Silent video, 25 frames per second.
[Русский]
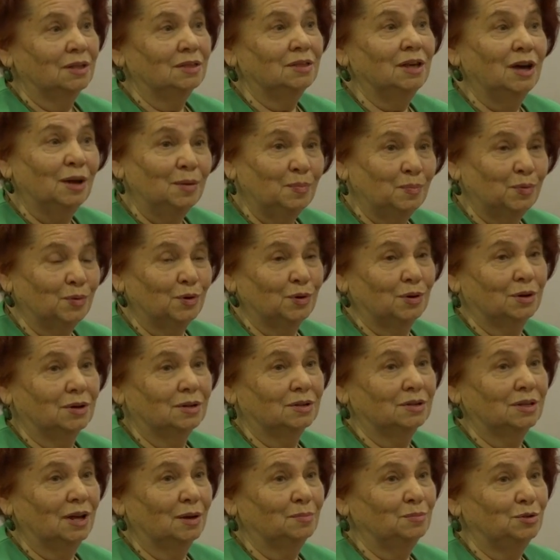Дай
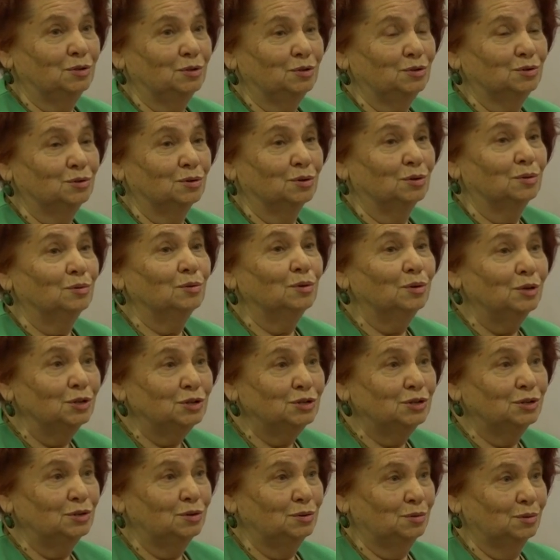Бог нам еще
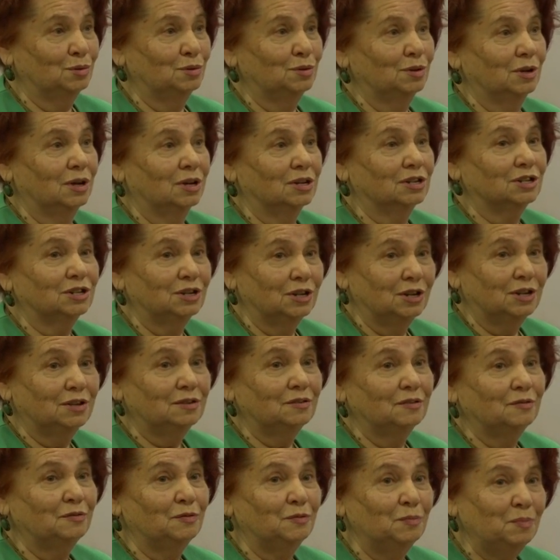очень долго
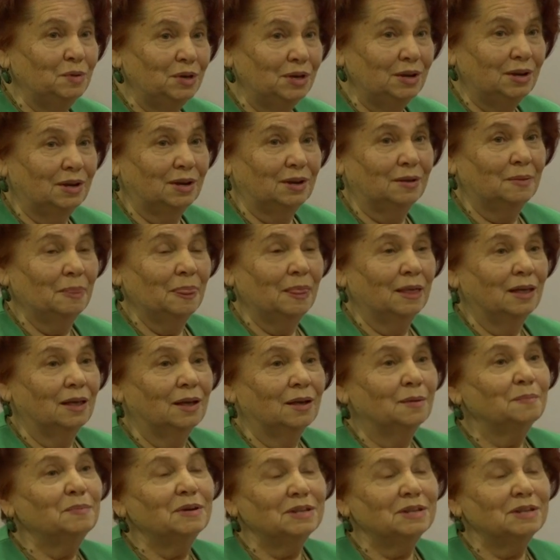жить в мире.